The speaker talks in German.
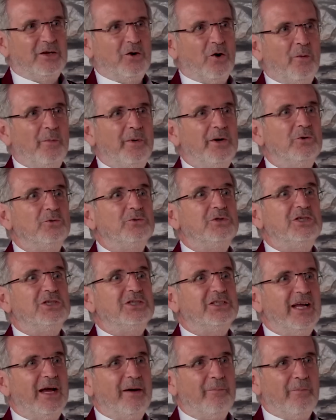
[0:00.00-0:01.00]
die kommen und die
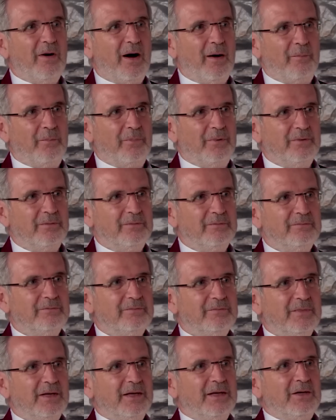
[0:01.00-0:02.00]
sterben ab.
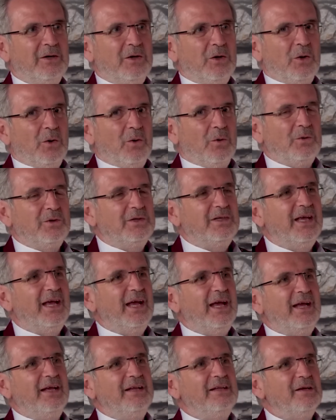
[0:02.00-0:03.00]
Und
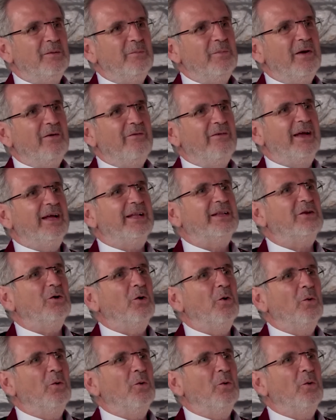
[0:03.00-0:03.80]
je älter wir werden,